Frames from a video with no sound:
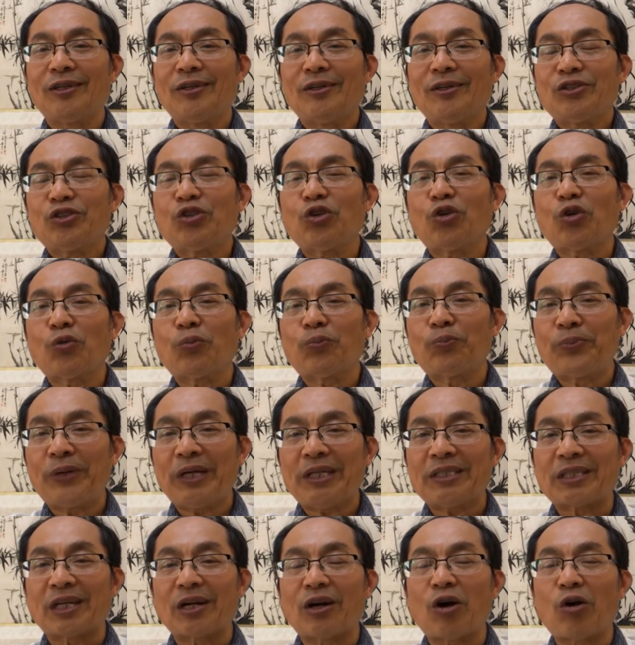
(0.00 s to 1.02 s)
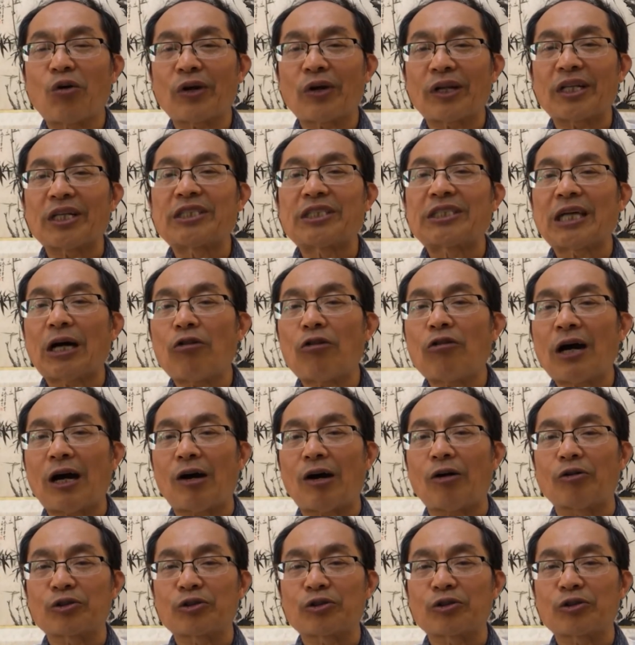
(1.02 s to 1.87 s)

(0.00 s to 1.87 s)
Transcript: 就变成后来的交好。